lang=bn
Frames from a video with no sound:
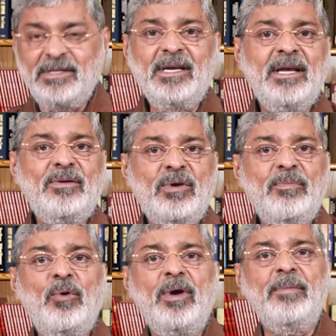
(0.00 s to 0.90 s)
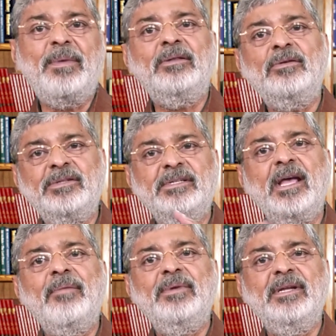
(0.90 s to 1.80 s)
যে এই রোগে ভোগে প্যাথোলজিক
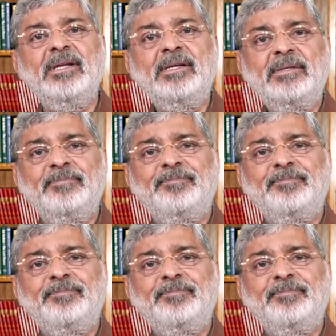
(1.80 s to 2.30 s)
গ্যাম্বলিংয়ে